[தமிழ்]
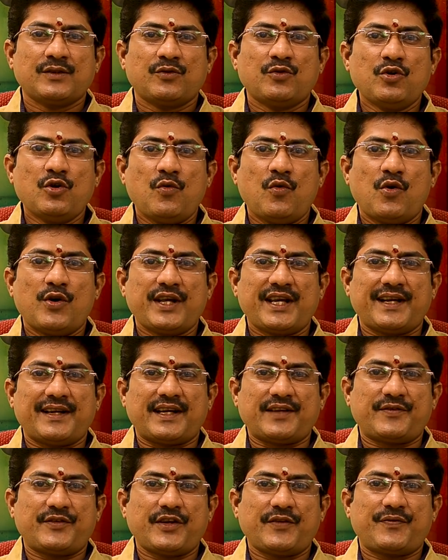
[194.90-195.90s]
குருவோடைய
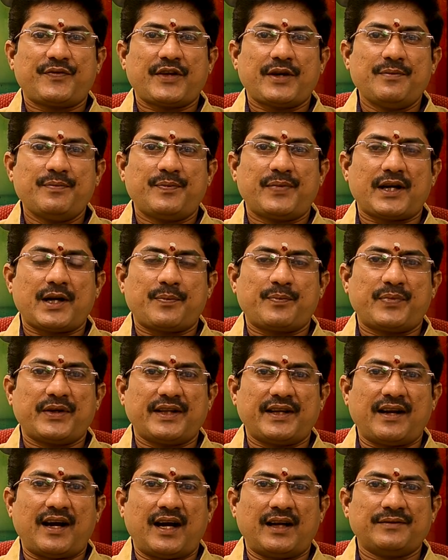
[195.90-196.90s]
நட்சத்திரம்
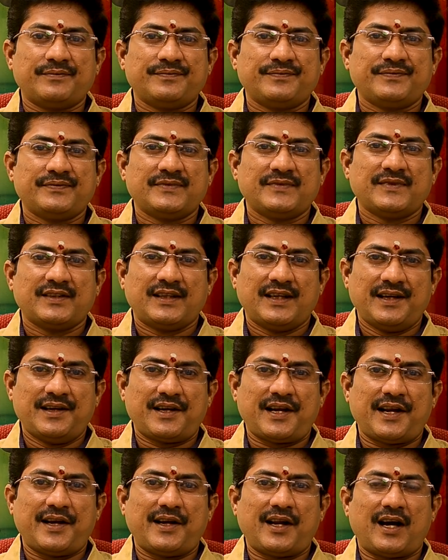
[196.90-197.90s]
பிறப்பதினால்
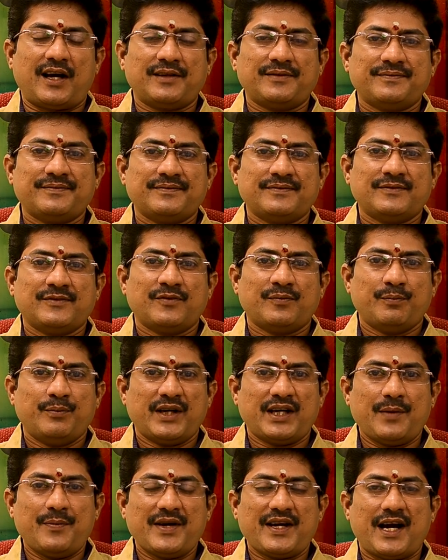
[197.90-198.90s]
இன்றைய நாள்
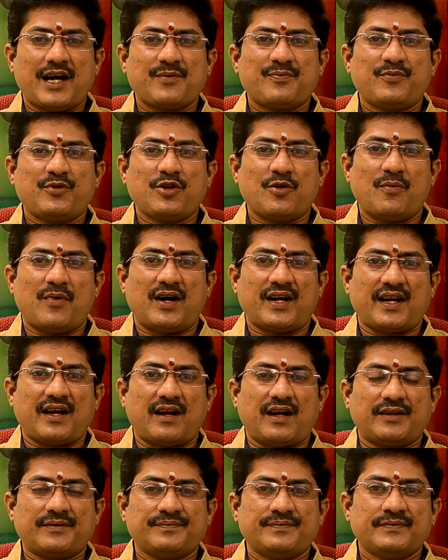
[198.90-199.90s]
மிக மிக அற்புதமான
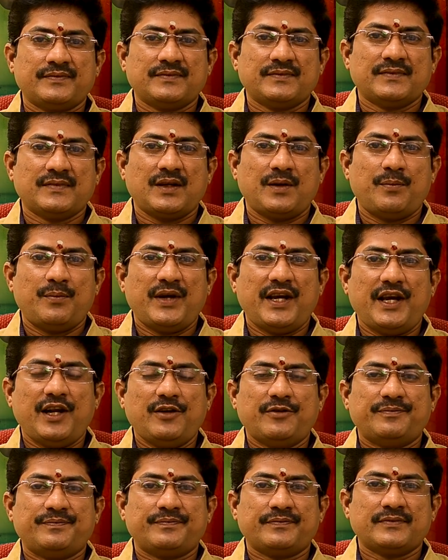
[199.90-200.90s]
நாள்
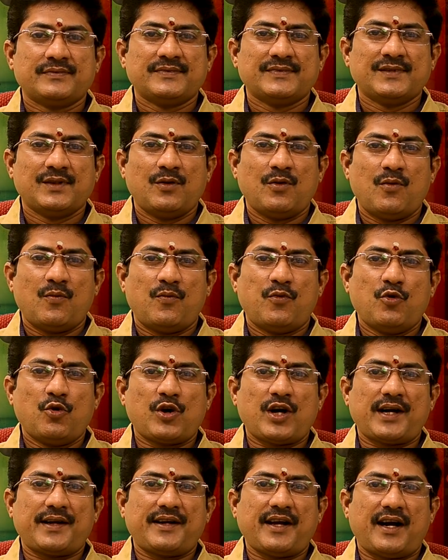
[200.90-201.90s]
மேலும்
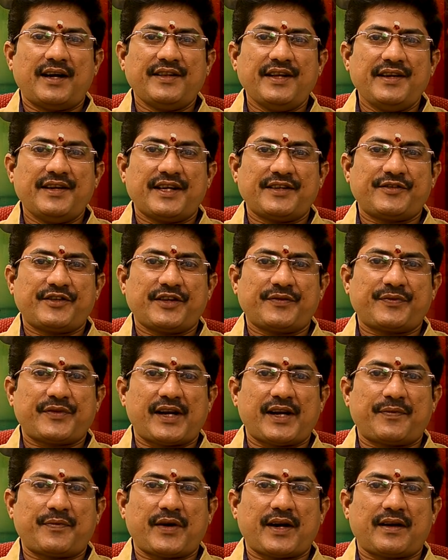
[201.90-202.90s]
பூரட்டாதி
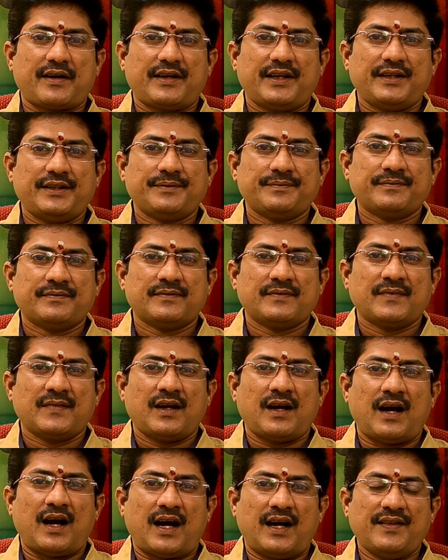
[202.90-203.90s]
நட்சத்திரத்திற்கு
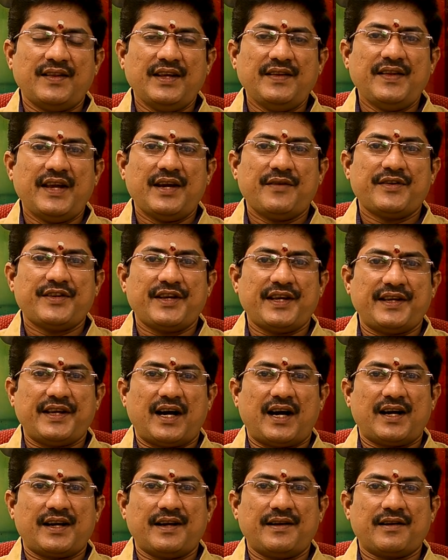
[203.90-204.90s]
அதிதேவதை
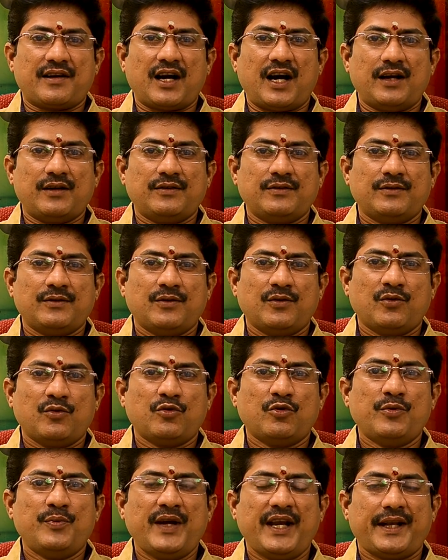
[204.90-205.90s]
யார் என்றால்
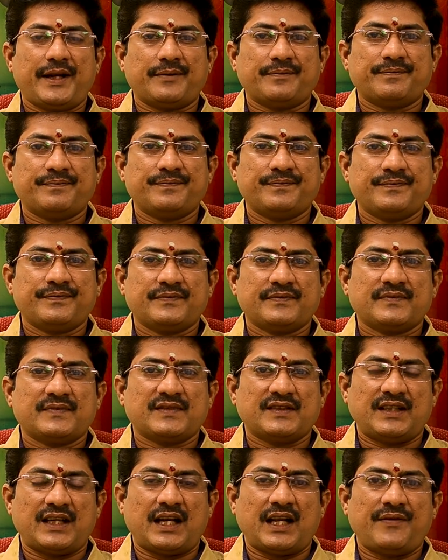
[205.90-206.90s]
குபேரன்
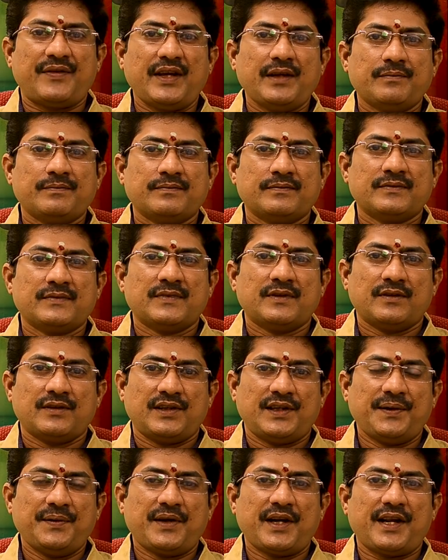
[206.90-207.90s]
எனவே
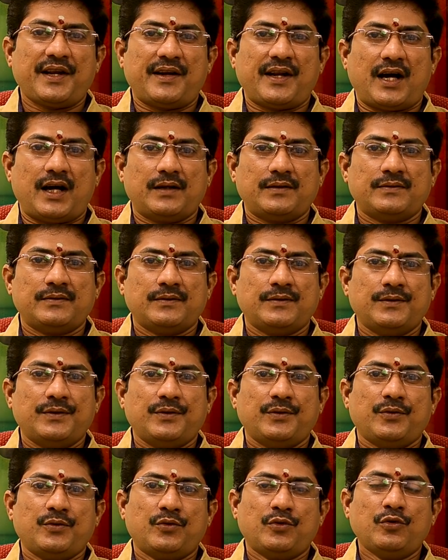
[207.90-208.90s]
இன்றைய நாள்
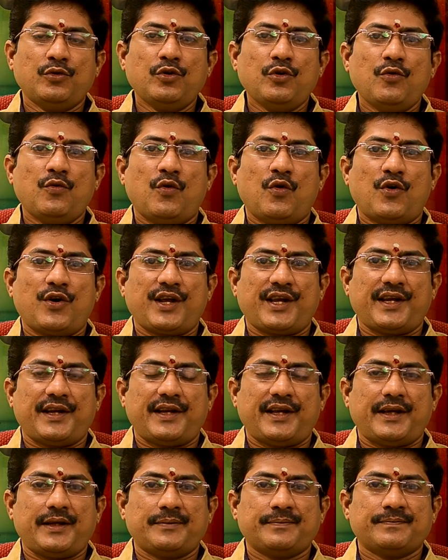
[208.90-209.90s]
குரு
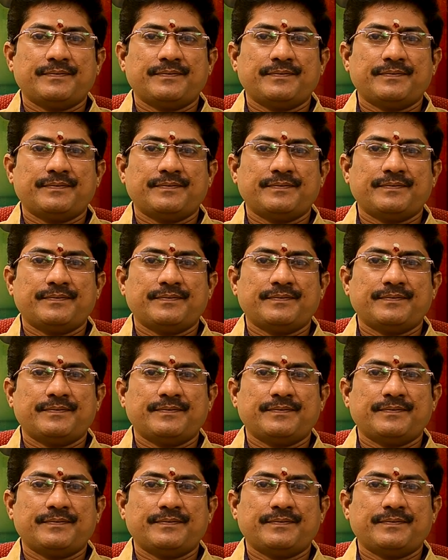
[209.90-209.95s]
ஓரையிலே